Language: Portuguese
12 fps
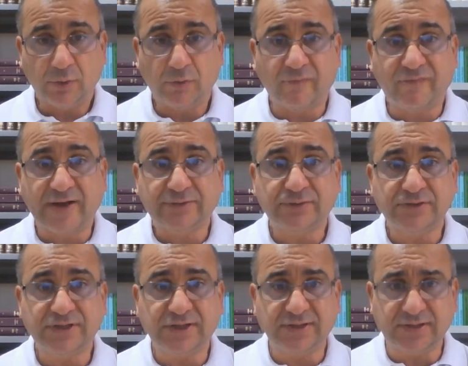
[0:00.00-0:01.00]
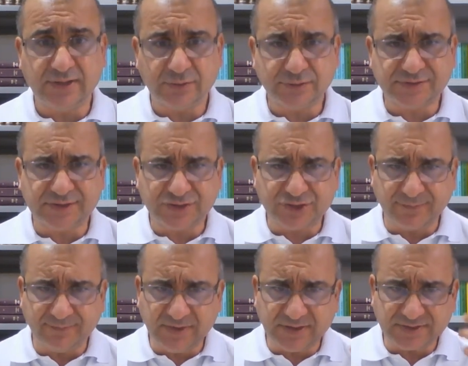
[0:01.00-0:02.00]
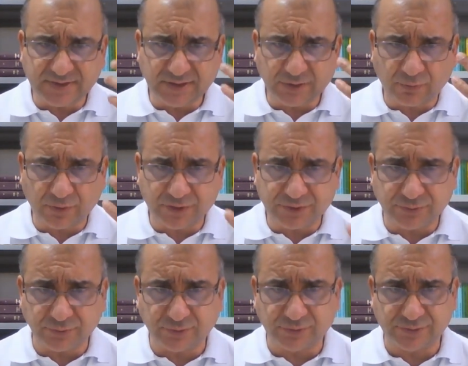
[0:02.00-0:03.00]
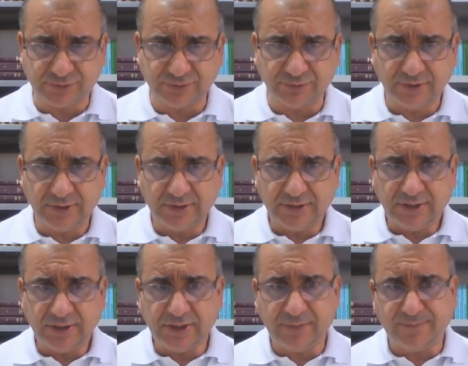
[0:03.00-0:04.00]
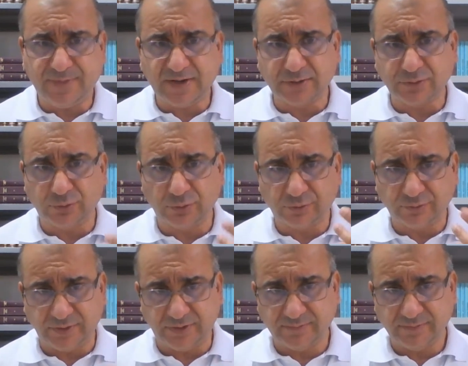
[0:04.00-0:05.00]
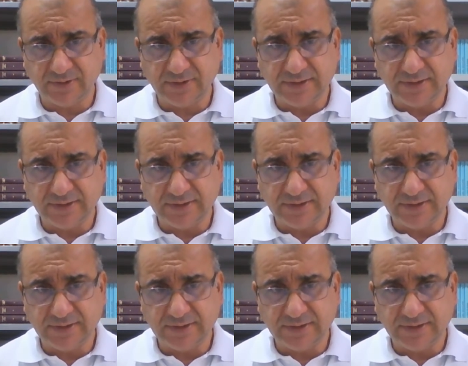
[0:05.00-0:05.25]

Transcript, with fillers: o fato de que Deus seja misericordioso e perdoe